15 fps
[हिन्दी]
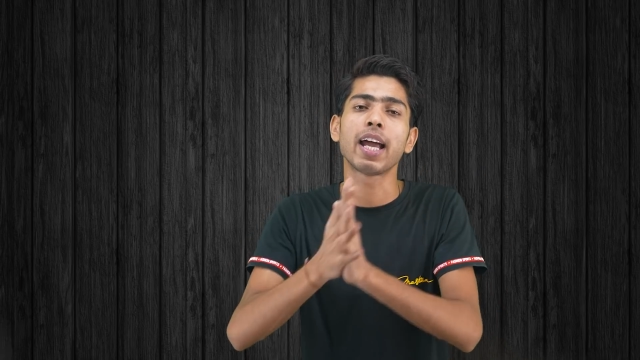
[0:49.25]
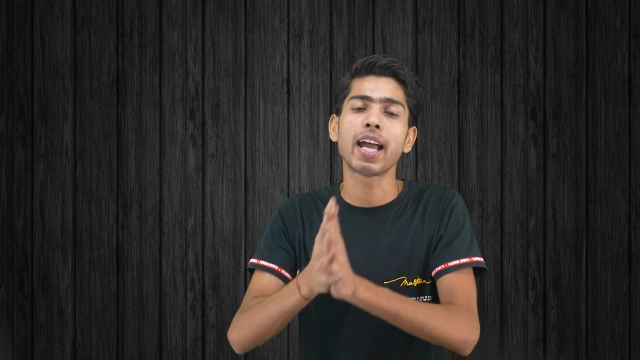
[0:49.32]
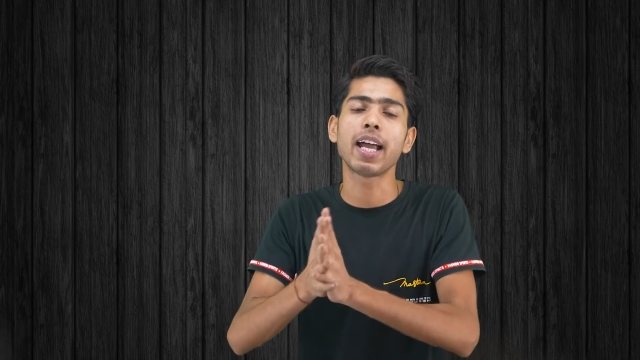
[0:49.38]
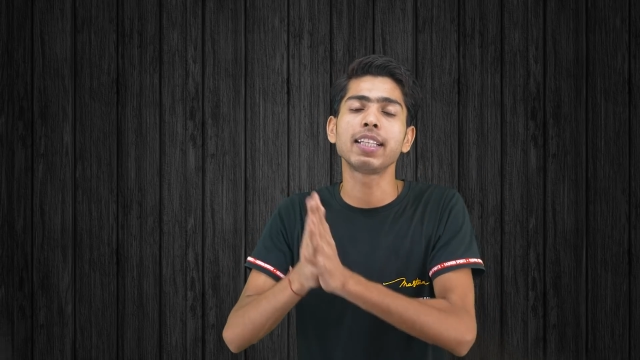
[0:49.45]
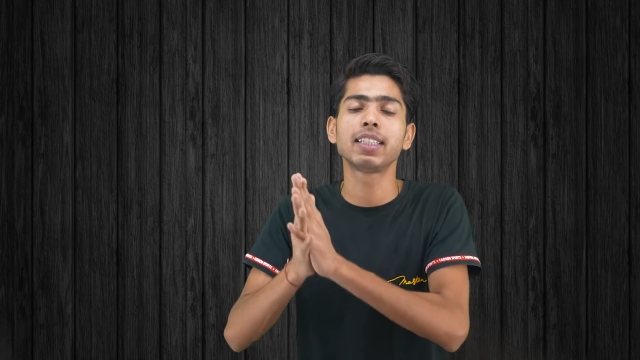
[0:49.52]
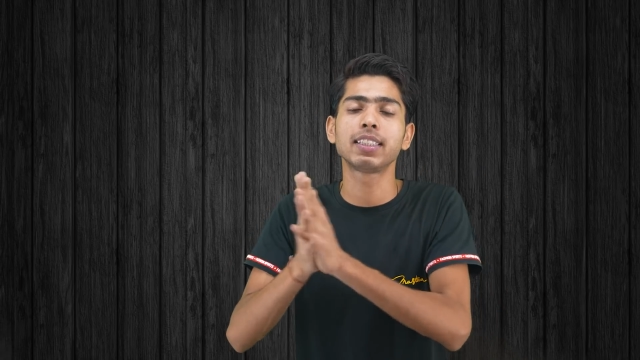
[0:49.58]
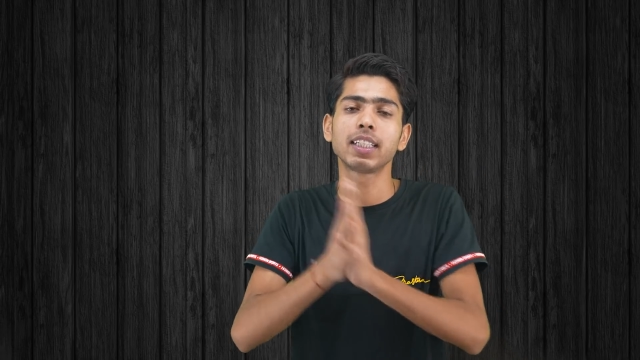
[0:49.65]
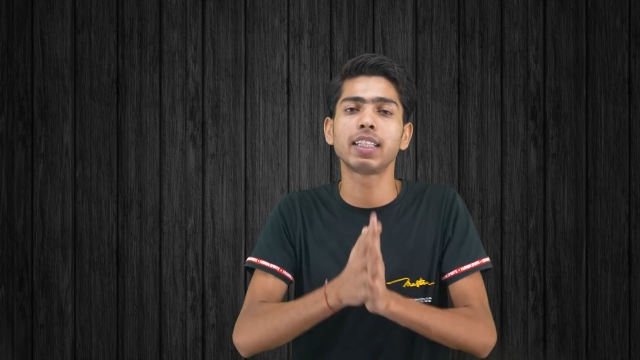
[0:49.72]

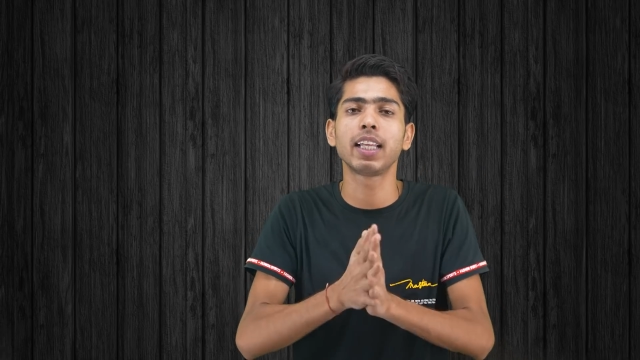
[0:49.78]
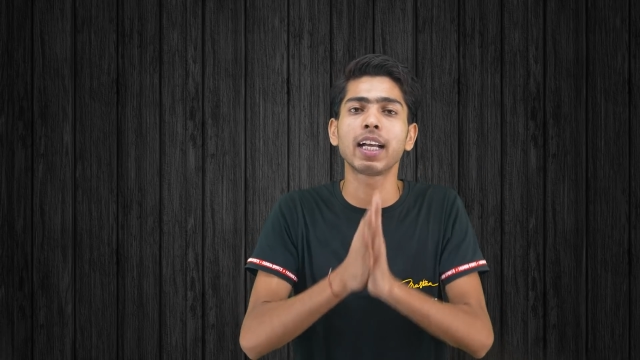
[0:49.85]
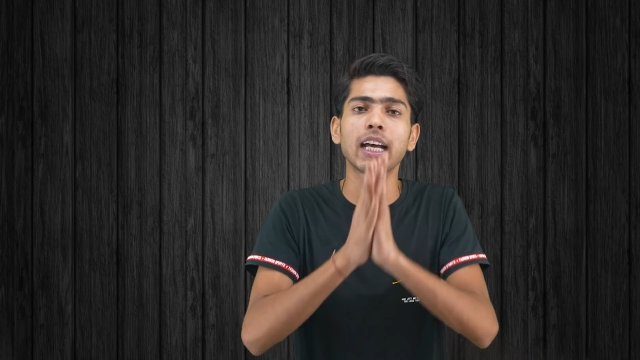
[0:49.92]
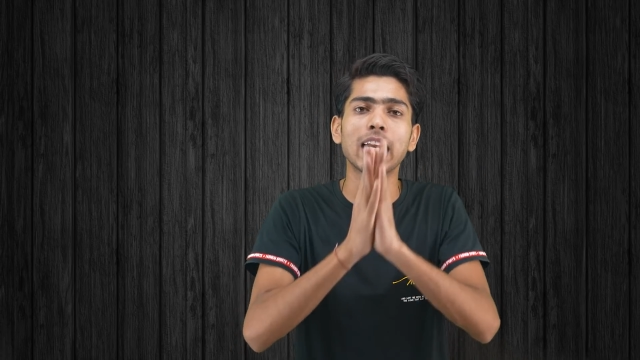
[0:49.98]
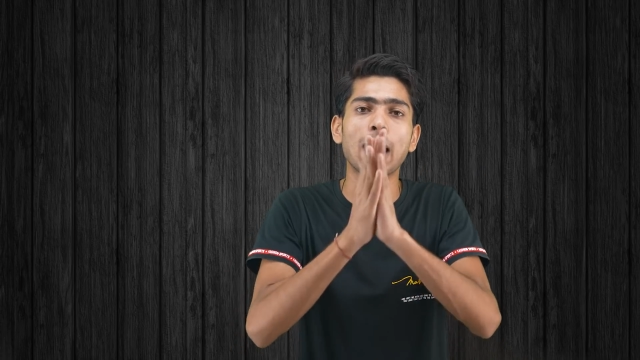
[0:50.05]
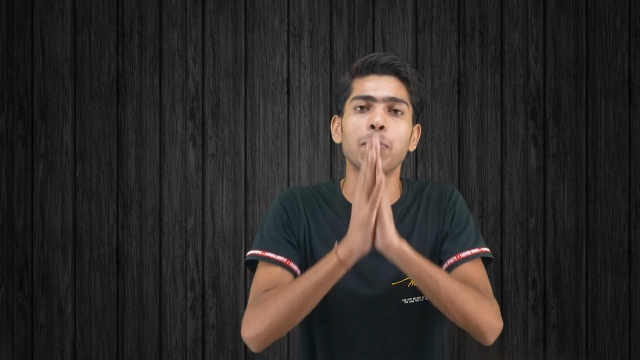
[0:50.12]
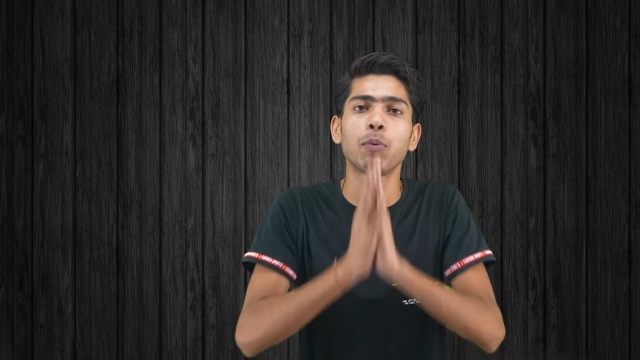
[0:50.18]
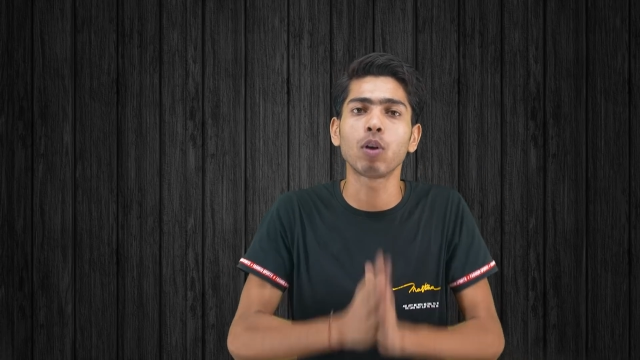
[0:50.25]
हैं जिसे
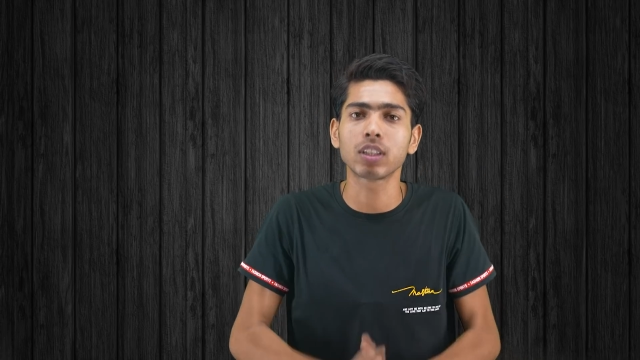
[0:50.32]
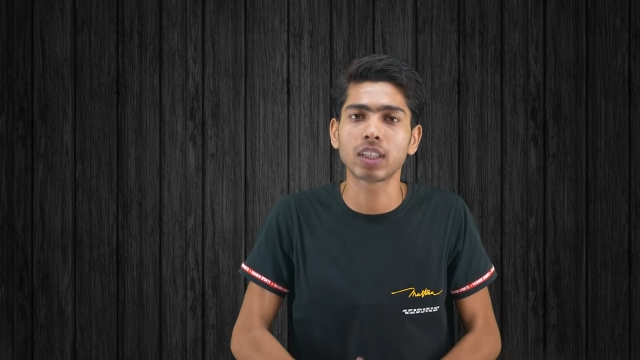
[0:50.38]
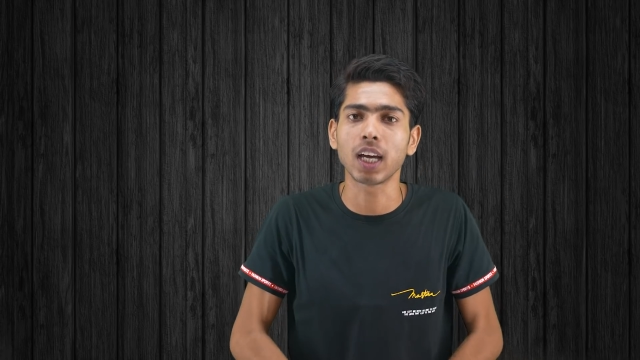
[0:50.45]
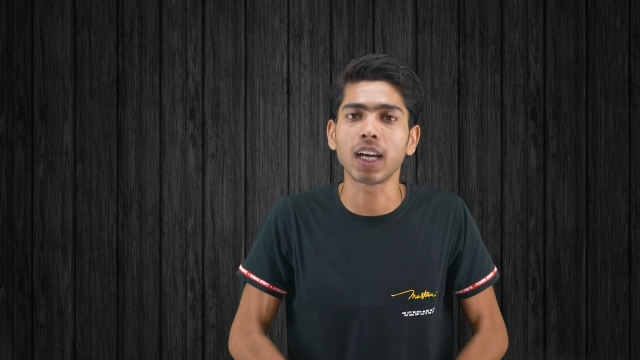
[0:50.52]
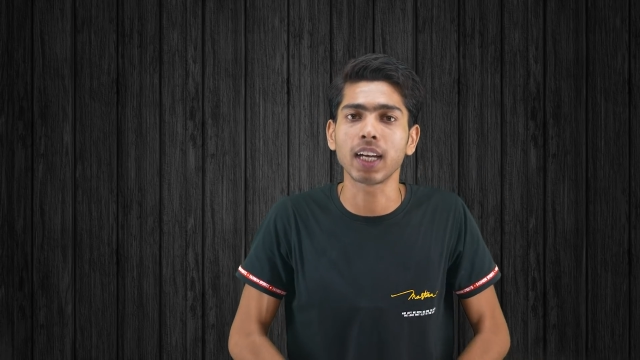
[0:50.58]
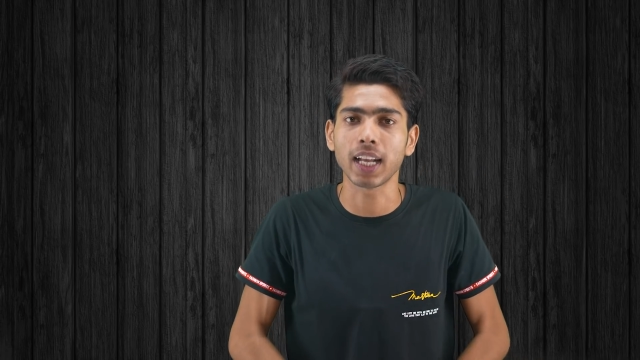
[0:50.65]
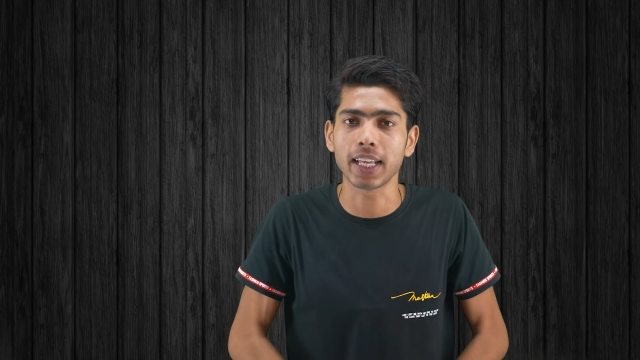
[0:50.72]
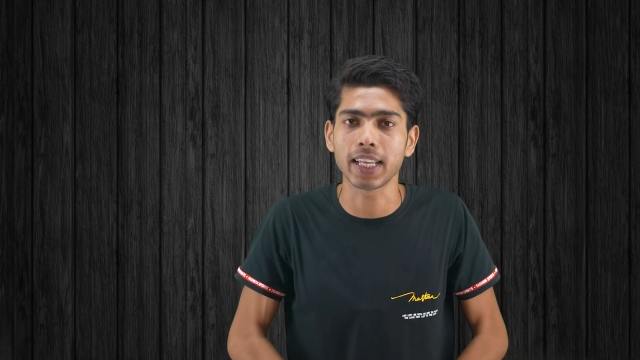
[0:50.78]
देखकर आप लोग
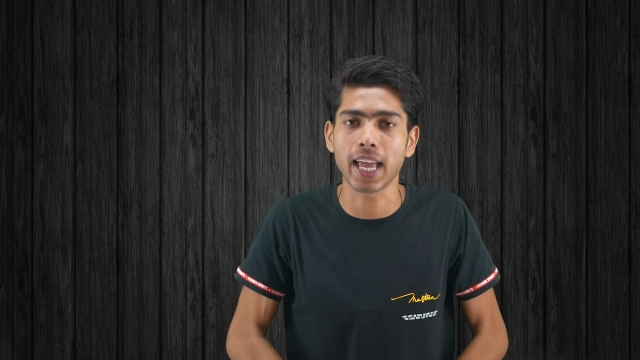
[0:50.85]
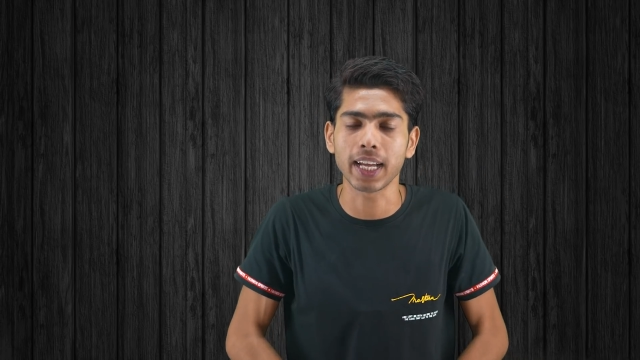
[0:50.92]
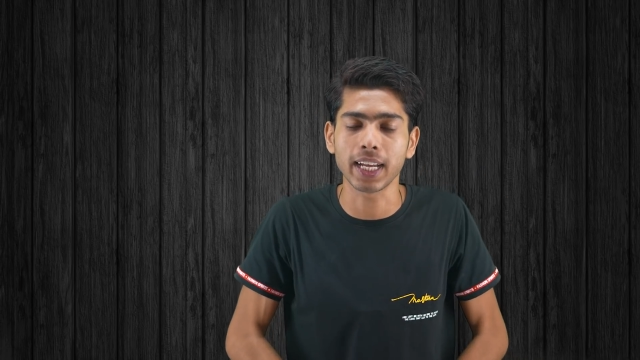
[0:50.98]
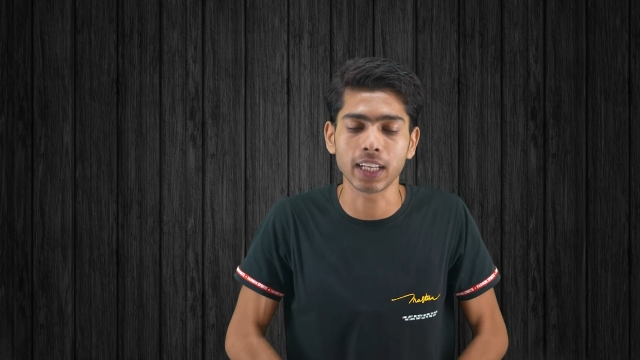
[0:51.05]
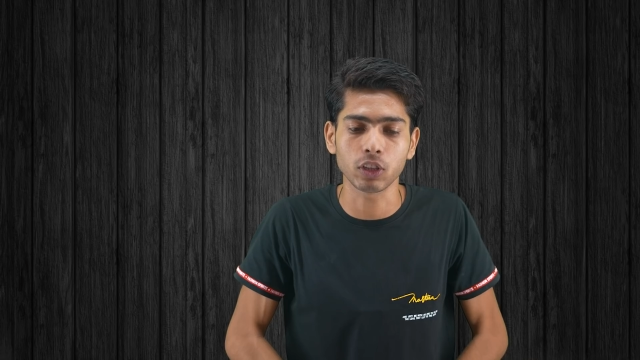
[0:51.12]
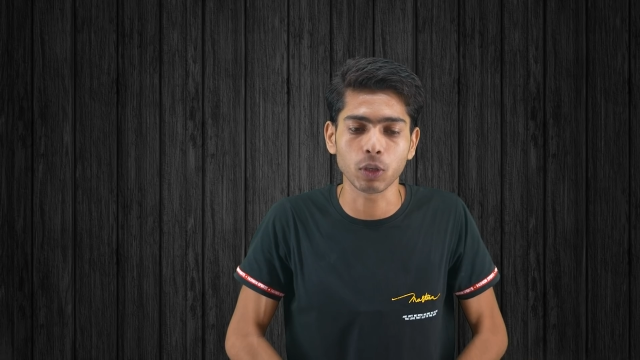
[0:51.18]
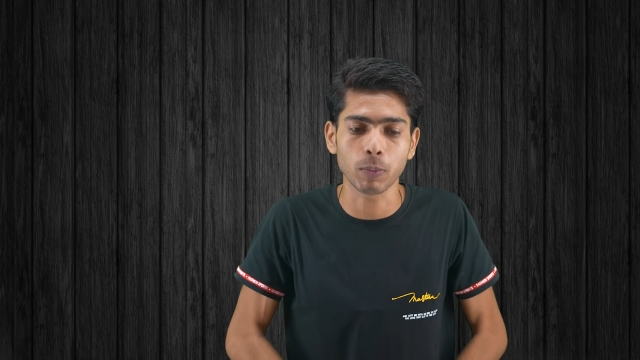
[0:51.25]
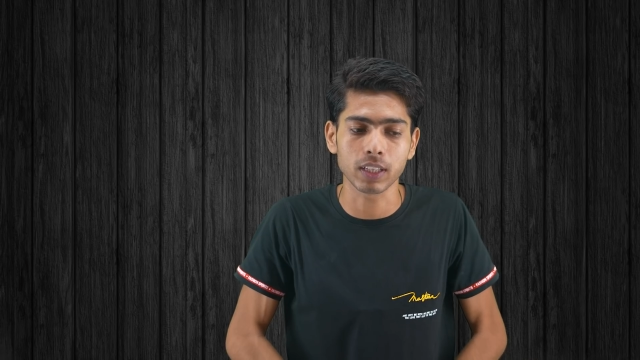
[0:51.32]
दंग रह
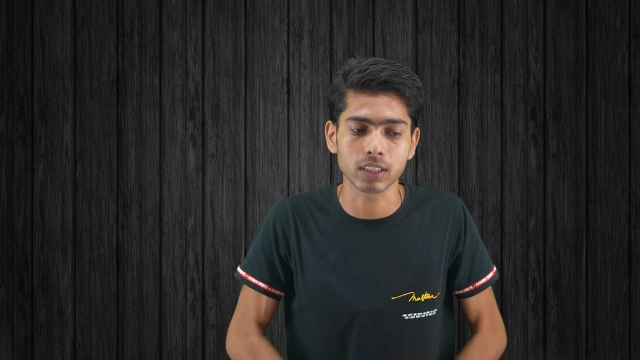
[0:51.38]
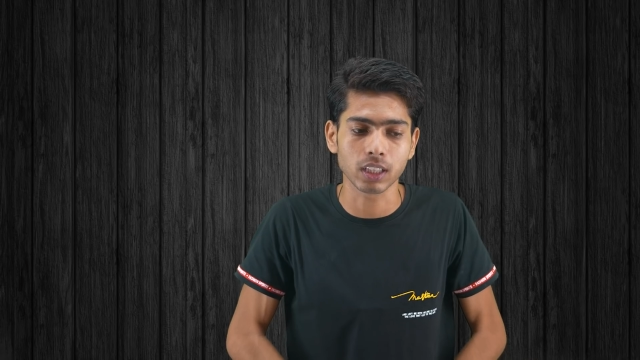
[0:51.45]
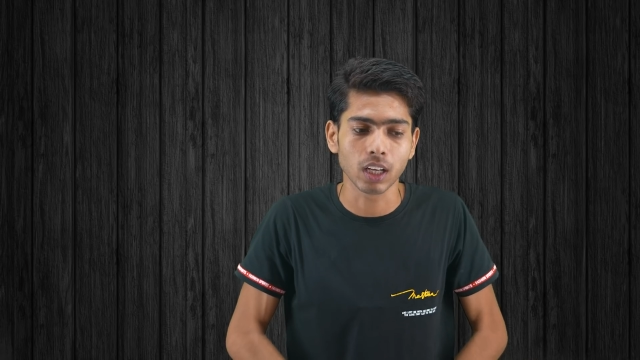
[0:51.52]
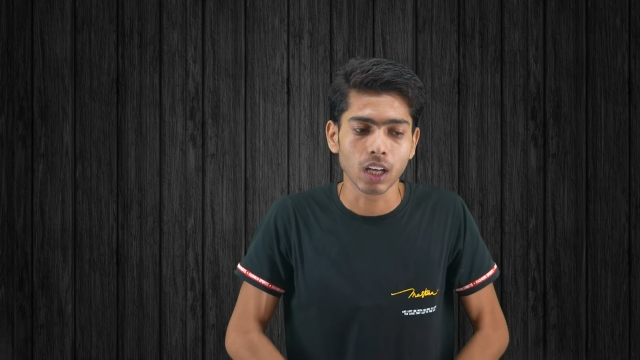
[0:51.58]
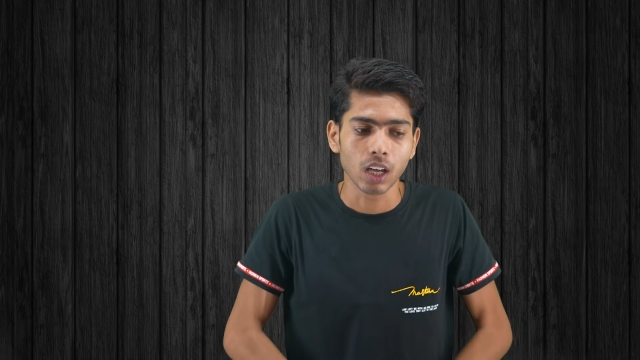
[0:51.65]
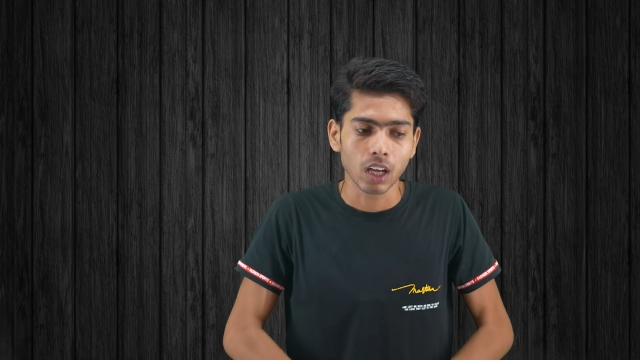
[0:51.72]
जाएंगे तो बस